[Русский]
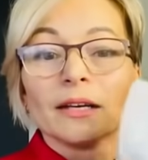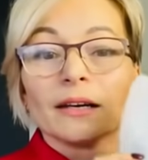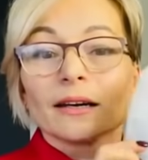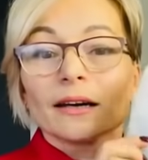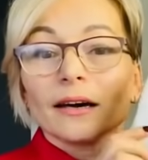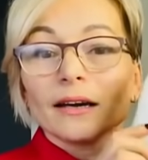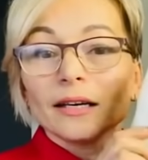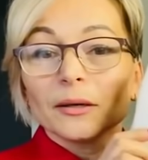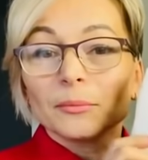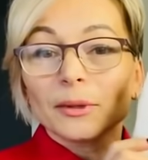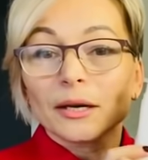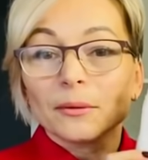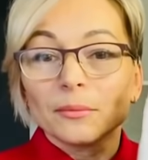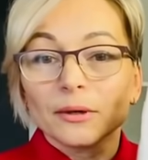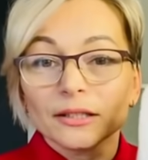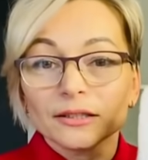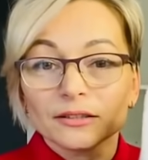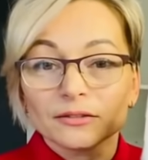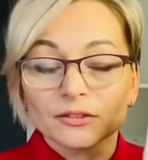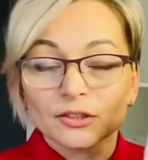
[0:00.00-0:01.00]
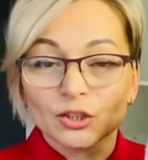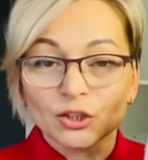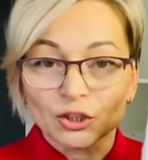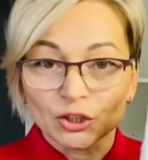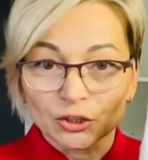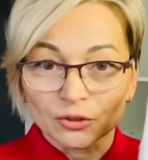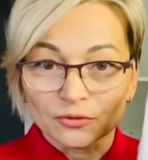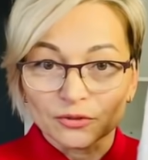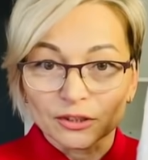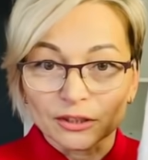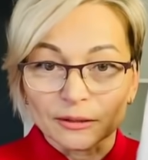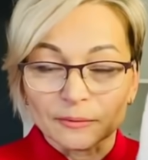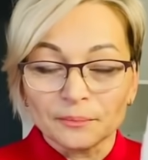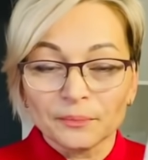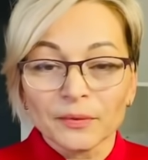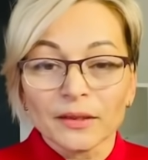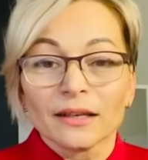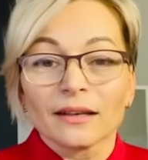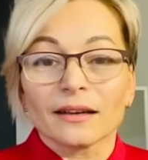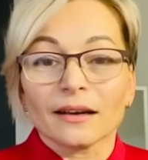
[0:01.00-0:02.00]
Как обрабатывать швы,
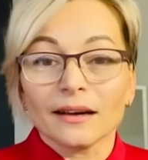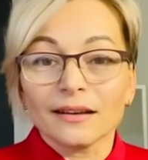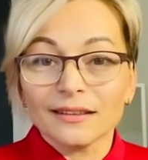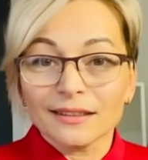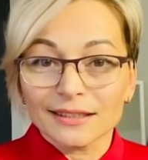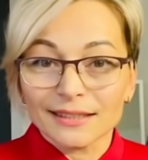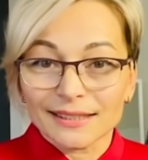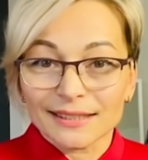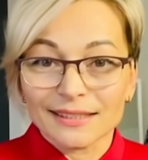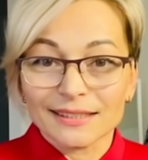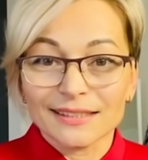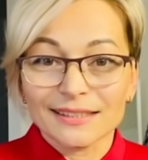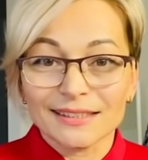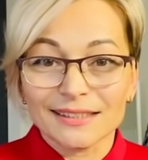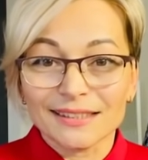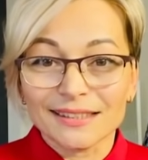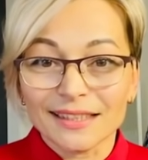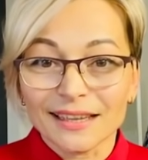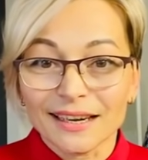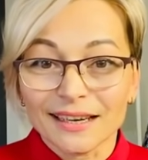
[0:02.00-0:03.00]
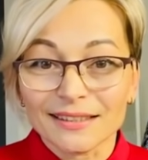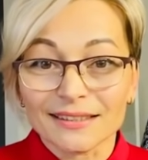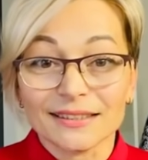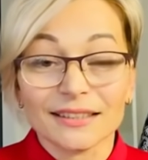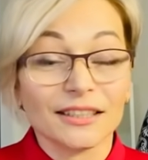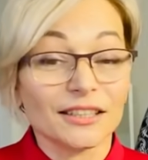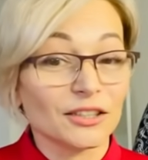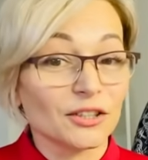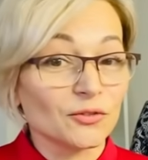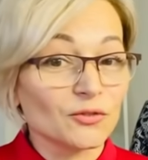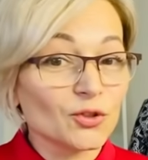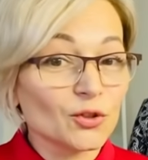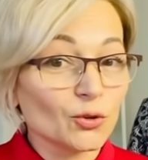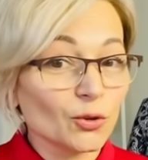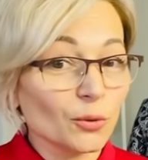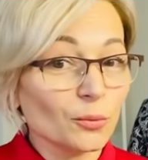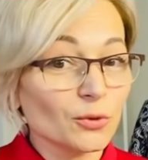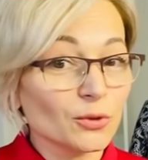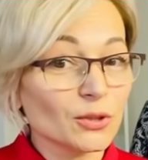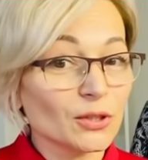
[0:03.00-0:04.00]
как их соединять. Это
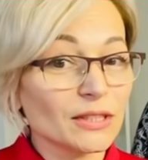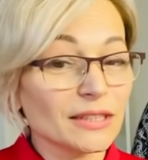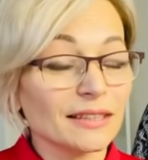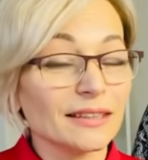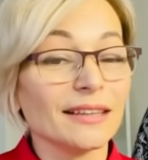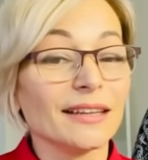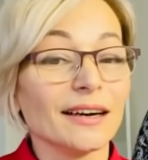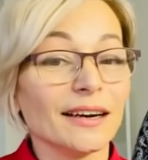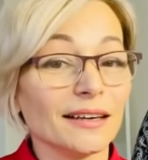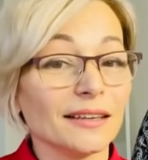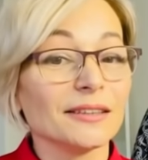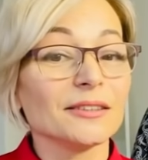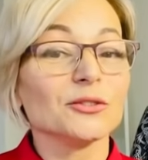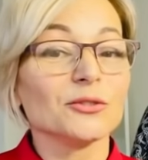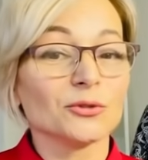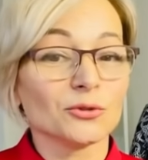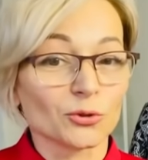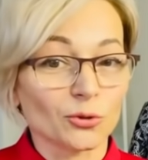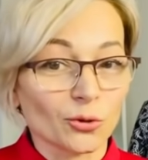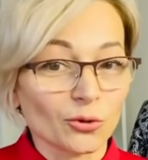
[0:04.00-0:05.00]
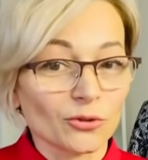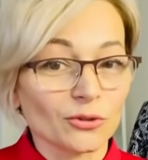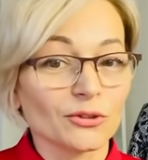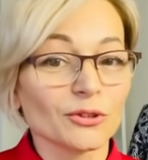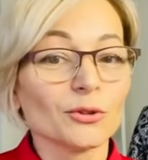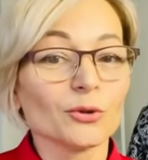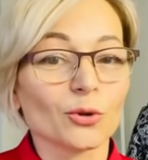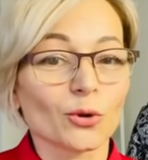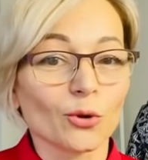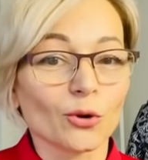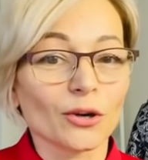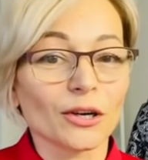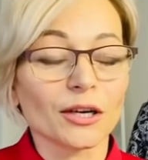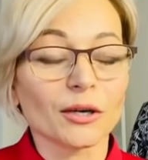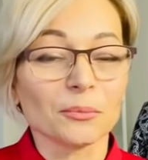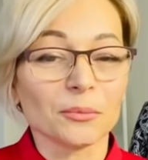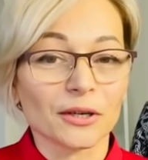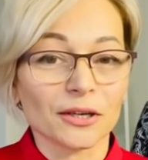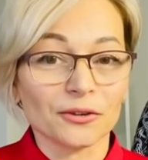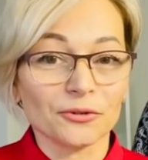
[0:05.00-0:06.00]
все будет на, урок, на
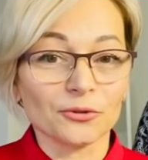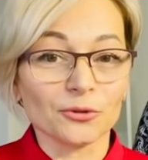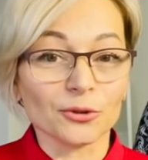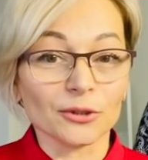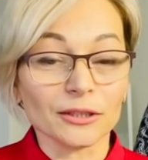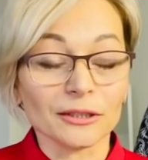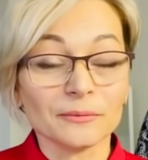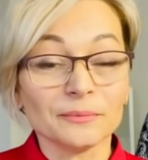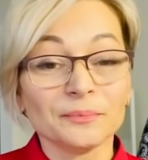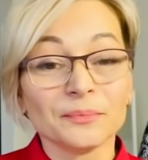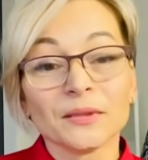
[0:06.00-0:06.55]
уроках марафона.